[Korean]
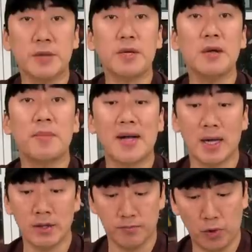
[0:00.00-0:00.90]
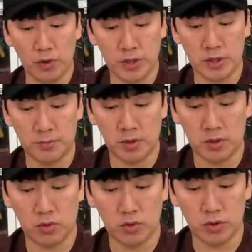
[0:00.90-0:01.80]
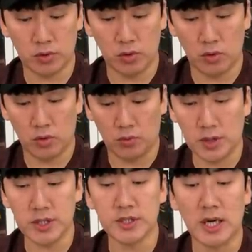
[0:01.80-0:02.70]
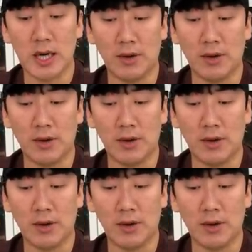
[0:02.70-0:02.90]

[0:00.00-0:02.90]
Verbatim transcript: 잠깐 막간 보여드리자면 이 녀석도 굉장히 잘